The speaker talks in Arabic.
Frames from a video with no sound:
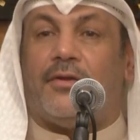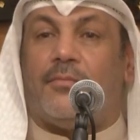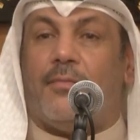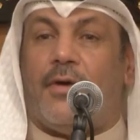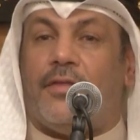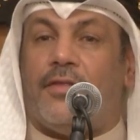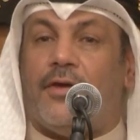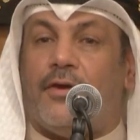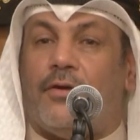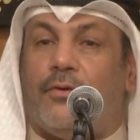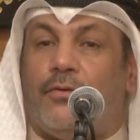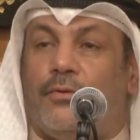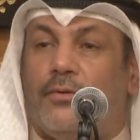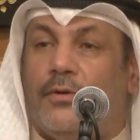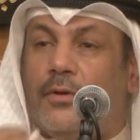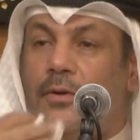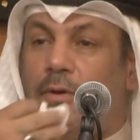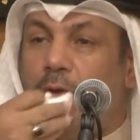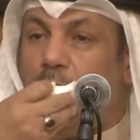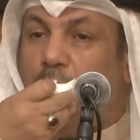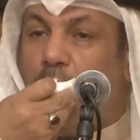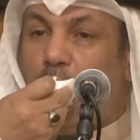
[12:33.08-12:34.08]
ماذا يقول
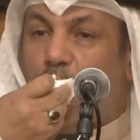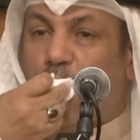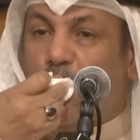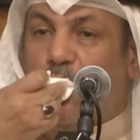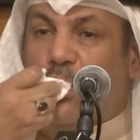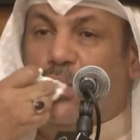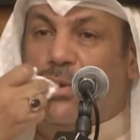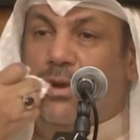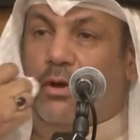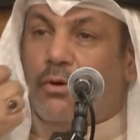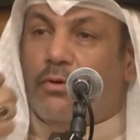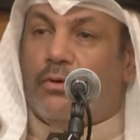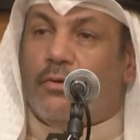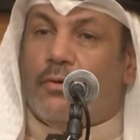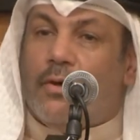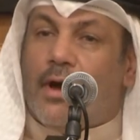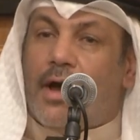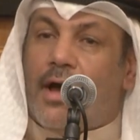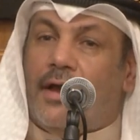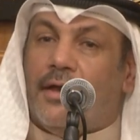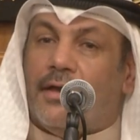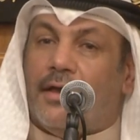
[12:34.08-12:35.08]
يقول
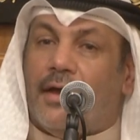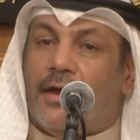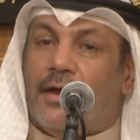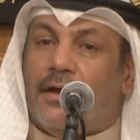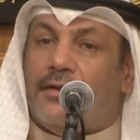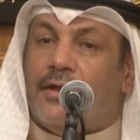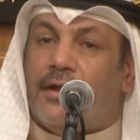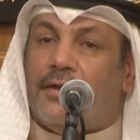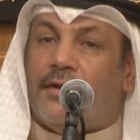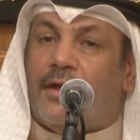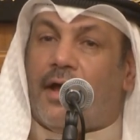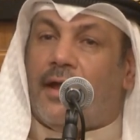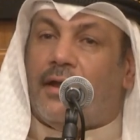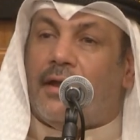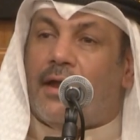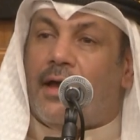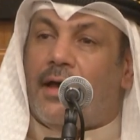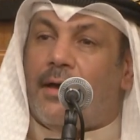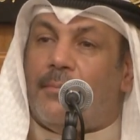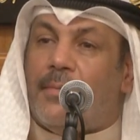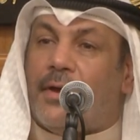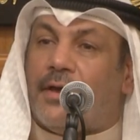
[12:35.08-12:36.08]
وأحيانا
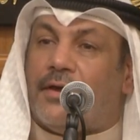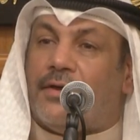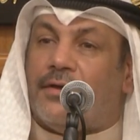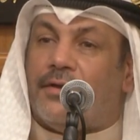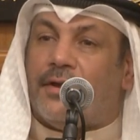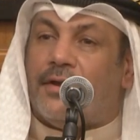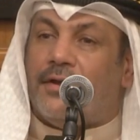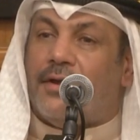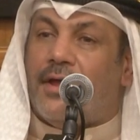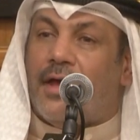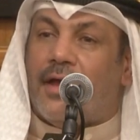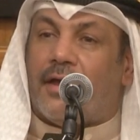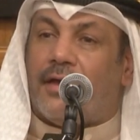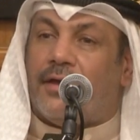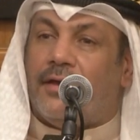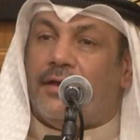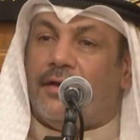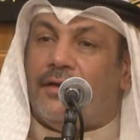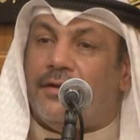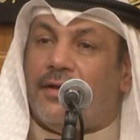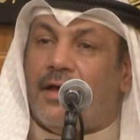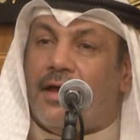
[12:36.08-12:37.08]
على بكر
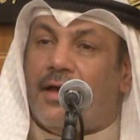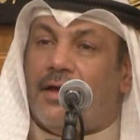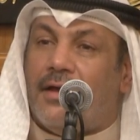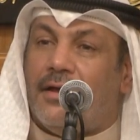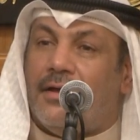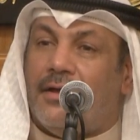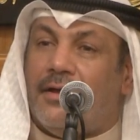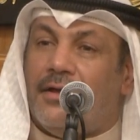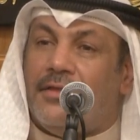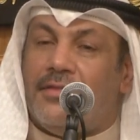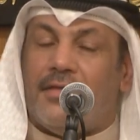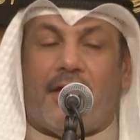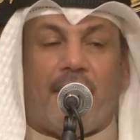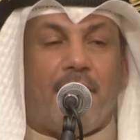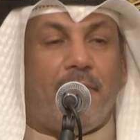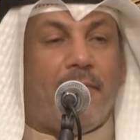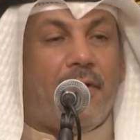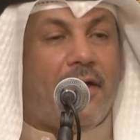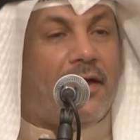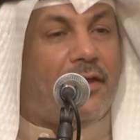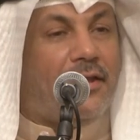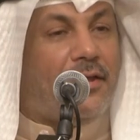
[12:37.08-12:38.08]
أخينا إذا
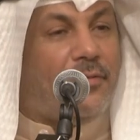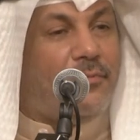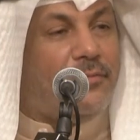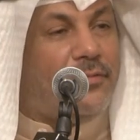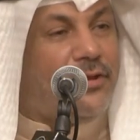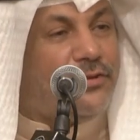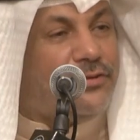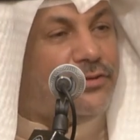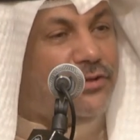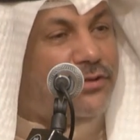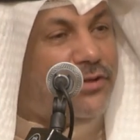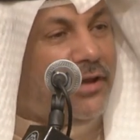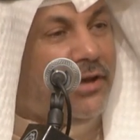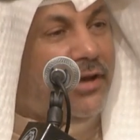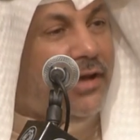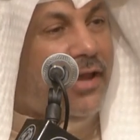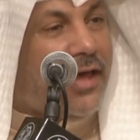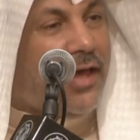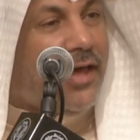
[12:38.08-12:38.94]
ما لم نجد إلا